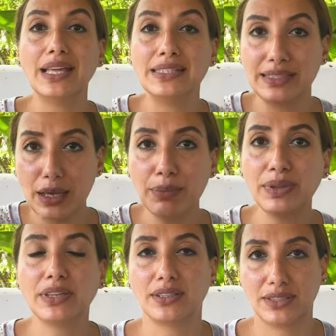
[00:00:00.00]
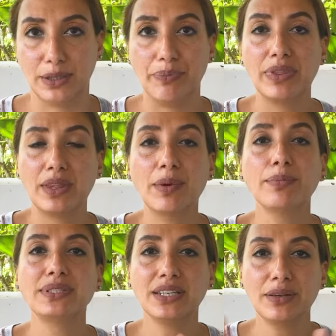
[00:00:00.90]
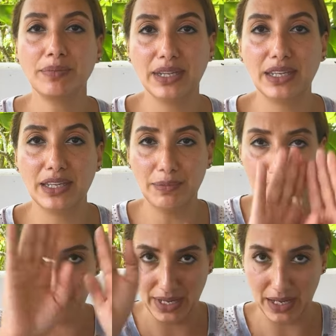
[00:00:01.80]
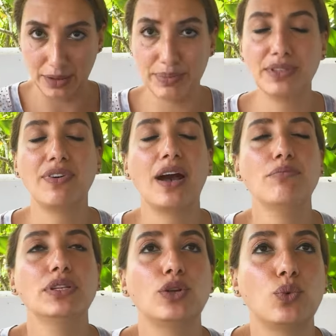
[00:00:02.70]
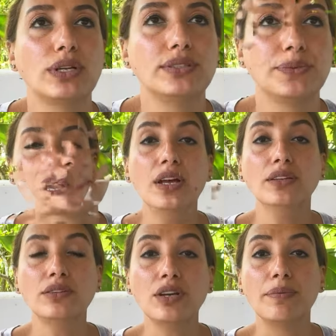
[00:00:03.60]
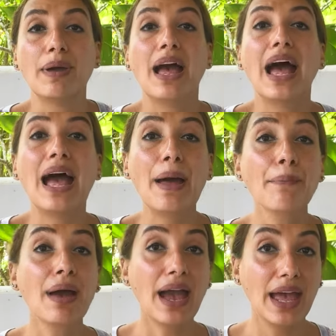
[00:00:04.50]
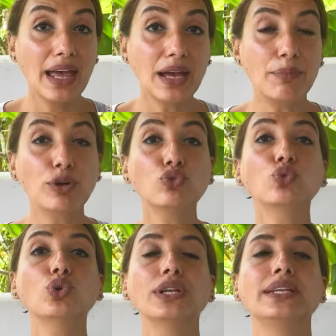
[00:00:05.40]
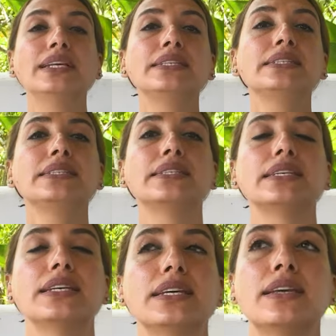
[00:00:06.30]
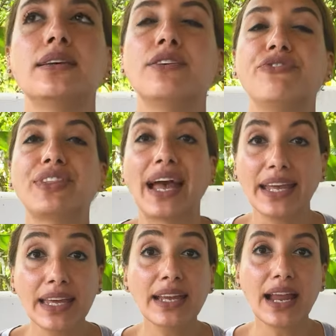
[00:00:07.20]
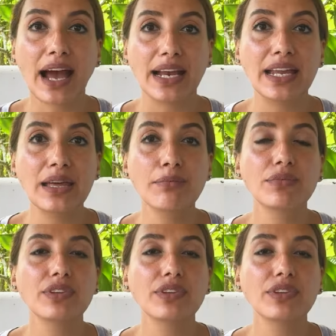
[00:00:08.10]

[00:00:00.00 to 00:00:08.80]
ازاي بالترتيب تمام بس احنا بنجيب يعني بصفه عامه دلوقتي طيب اهم حاجه برضو الناس في تحقيق الاحلام